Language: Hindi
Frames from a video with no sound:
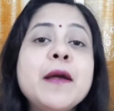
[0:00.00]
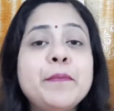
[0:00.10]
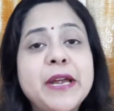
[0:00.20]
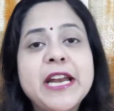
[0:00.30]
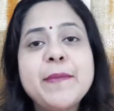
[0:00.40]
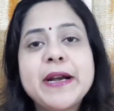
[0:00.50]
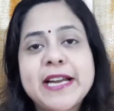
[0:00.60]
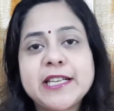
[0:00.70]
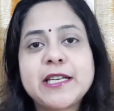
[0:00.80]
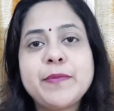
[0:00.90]
पीने में
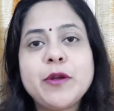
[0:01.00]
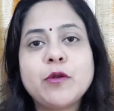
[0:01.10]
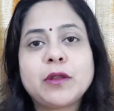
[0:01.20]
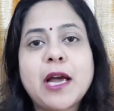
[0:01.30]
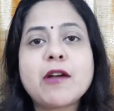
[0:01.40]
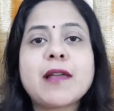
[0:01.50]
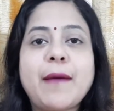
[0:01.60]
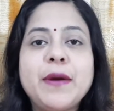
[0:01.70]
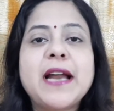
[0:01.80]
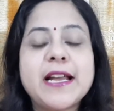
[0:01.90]
टेस्टी भी होता है
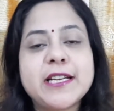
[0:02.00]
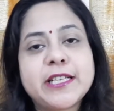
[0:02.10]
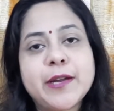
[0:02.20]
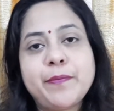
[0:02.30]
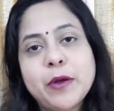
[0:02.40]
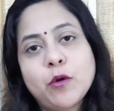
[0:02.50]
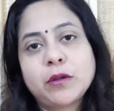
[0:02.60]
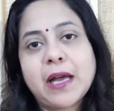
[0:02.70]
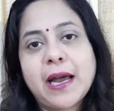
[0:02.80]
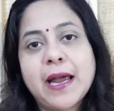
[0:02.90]
साथ में डाइजेस्टिव भी
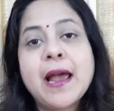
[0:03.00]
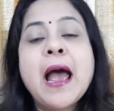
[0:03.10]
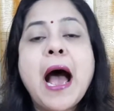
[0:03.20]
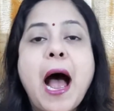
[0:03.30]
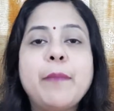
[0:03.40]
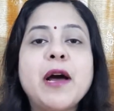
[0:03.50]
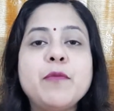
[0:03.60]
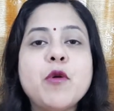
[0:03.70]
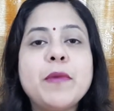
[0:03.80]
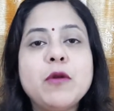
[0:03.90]
होता है आप
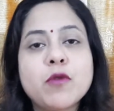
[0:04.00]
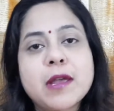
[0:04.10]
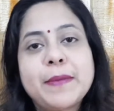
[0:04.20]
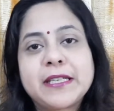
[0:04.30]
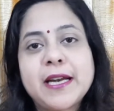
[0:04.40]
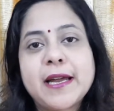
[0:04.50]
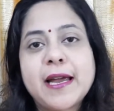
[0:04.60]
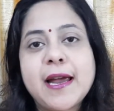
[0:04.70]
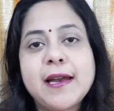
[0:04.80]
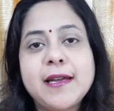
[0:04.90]
गर्मियों में लू से बचने
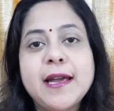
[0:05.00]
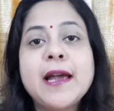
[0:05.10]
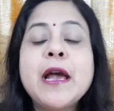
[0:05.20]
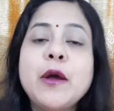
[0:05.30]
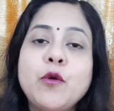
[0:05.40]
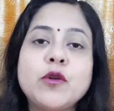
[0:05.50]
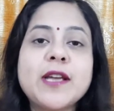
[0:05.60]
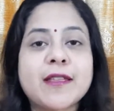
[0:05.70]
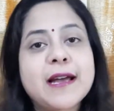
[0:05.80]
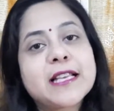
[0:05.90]
के लिए रोज़
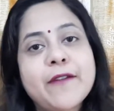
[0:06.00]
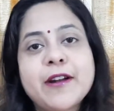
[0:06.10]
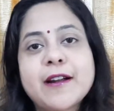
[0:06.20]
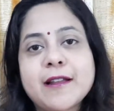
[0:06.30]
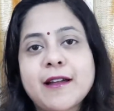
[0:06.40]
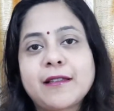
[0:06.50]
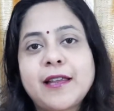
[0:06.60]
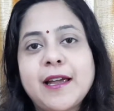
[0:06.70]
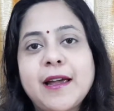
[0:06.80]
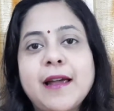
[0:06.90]
इसका सेवन कर
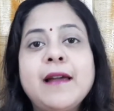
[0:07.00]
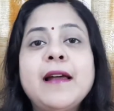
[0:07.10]
सकते हैं